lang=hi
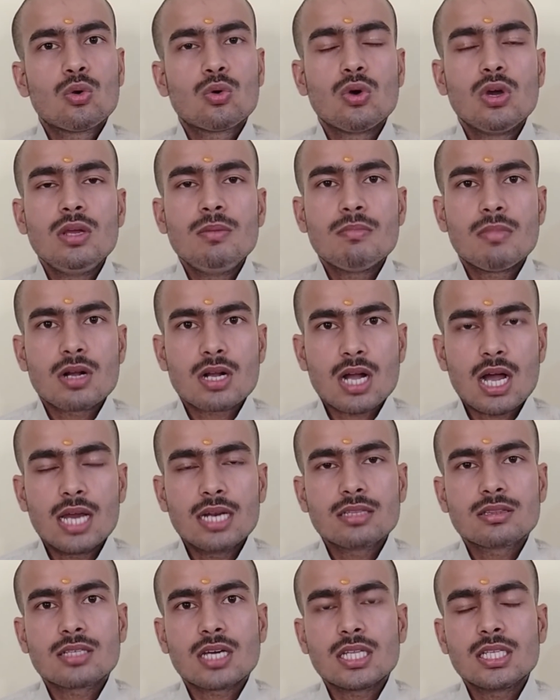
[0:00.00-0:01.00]
कोई
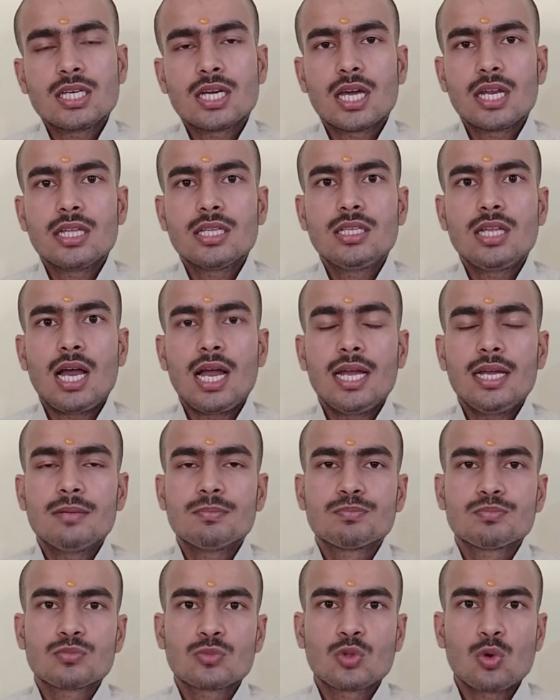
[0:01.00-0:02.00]
मकान इत्यादि खरीदना है
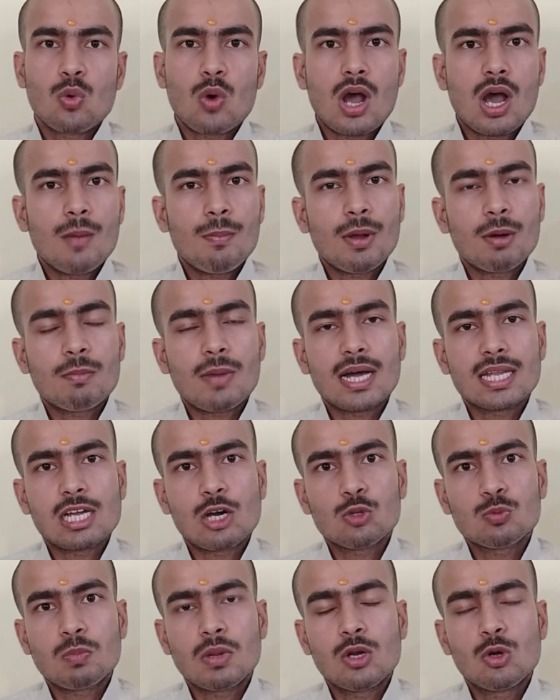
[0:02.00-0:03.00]
तो वहाँ पर बाधा
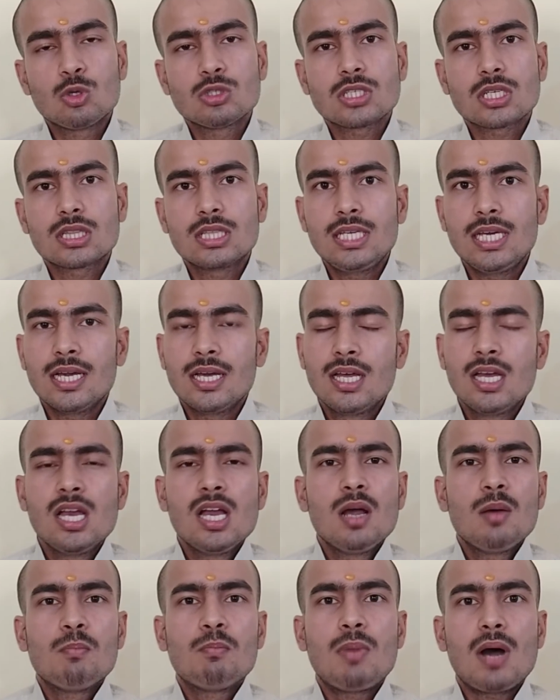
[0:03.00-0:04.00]
उत्पन्न हो सकती है
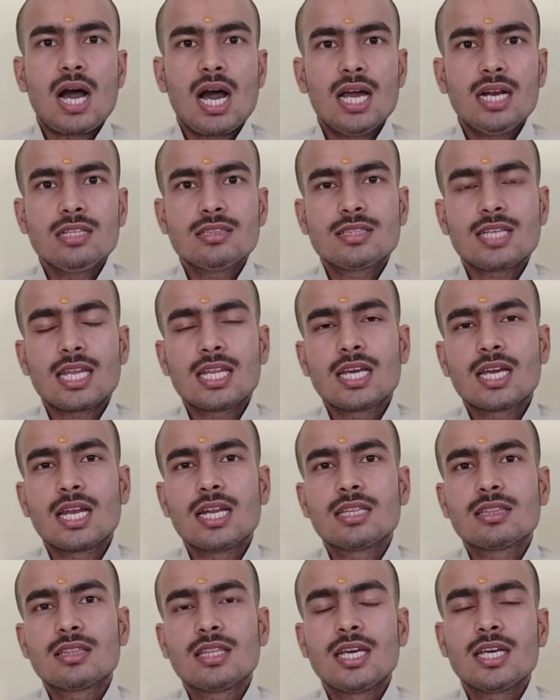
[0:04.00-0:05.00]
वाहन इत्यादि
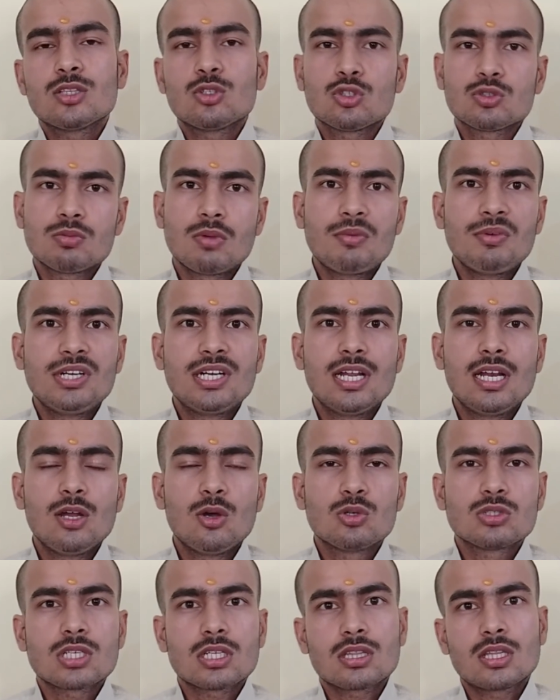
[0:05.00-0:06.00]
खरीदते हैं तो उसमें भी डिले
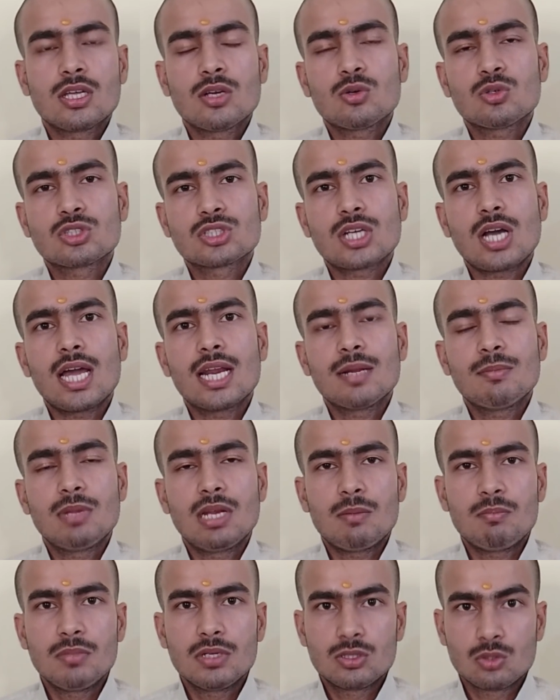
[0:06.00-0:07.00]
हो सकते हैं कुछ कार्य
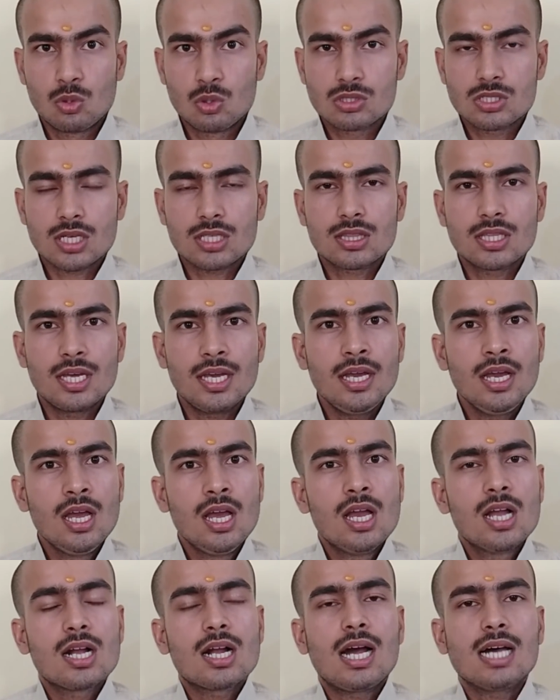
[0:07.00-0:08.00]
विलंबित हो सकते हैं
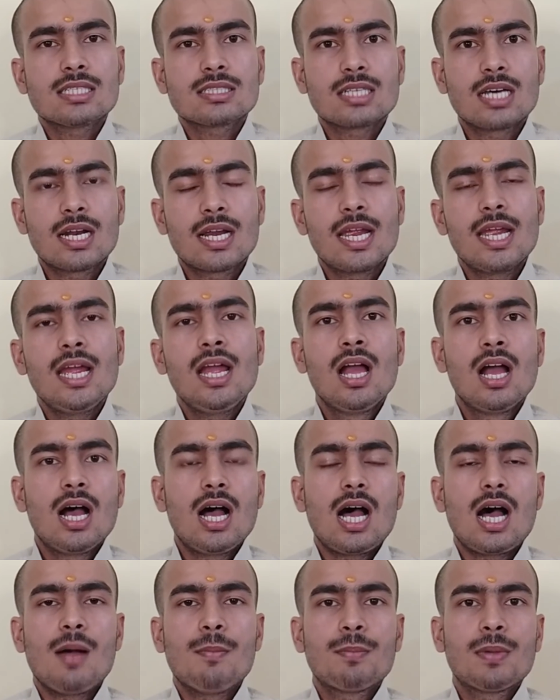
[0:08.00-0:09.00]
खास करके
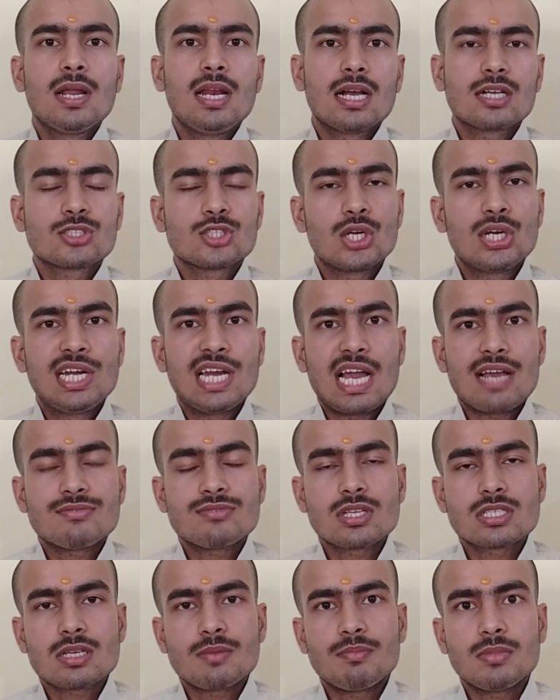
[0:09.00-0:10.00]
आपके लग्जरी लाइफ
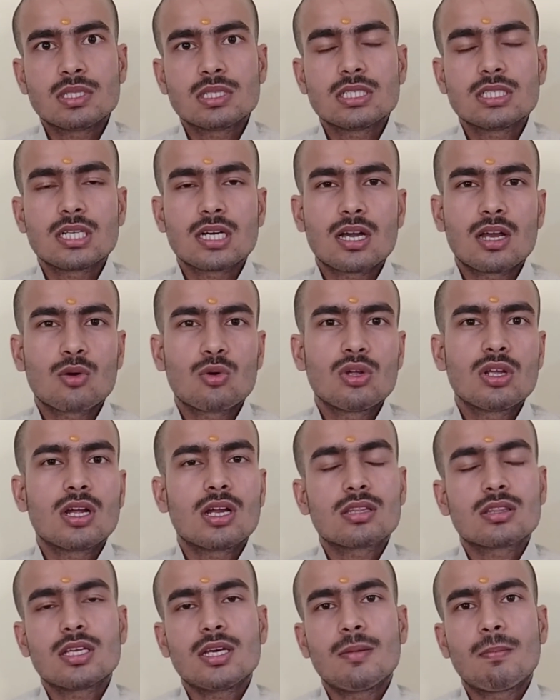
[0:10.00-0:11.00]
से संबंधित अगर कोई
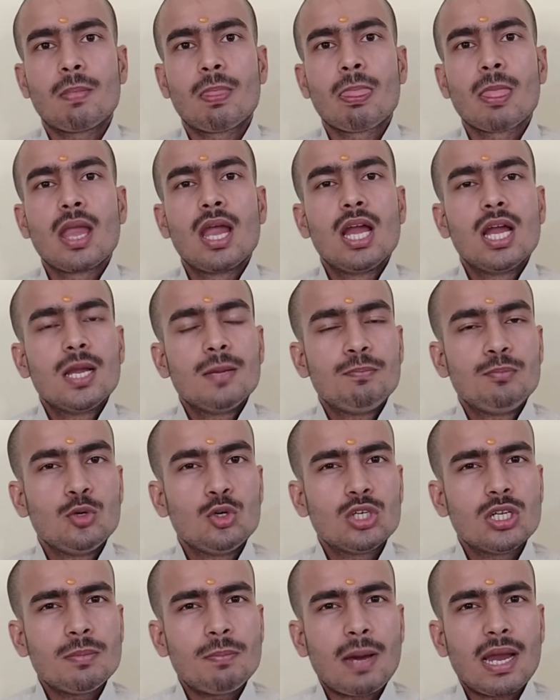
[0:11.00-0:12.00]
करते हैं
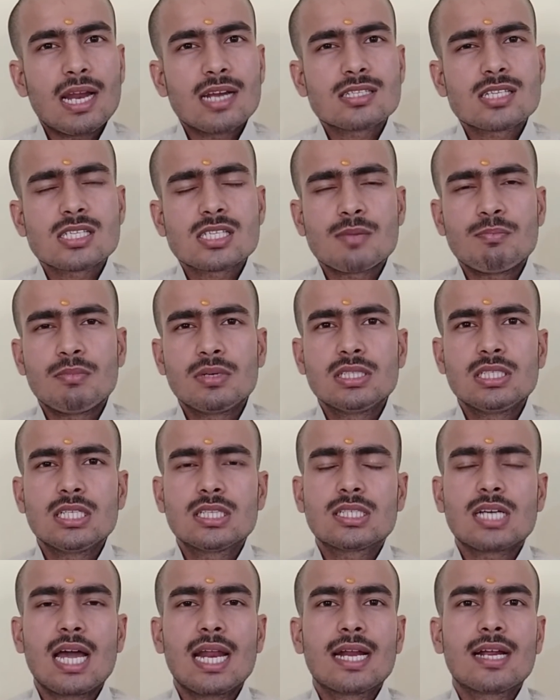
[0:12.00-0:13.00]
ब्यूटी पार्लर से
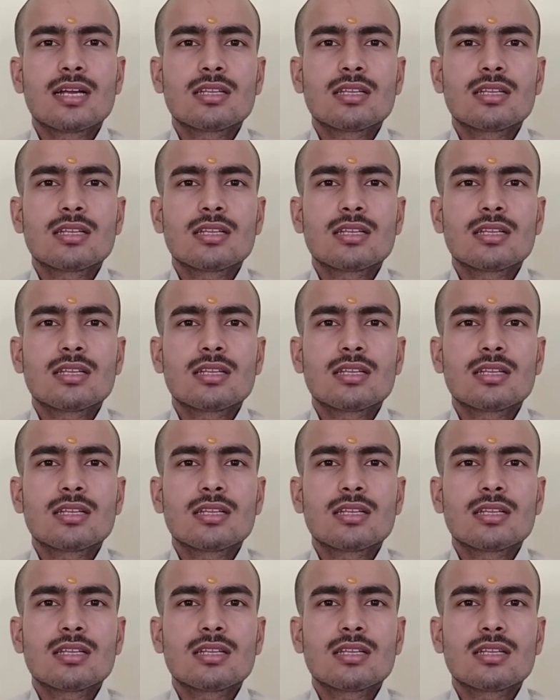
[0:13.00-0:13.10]
संबंधित कार्य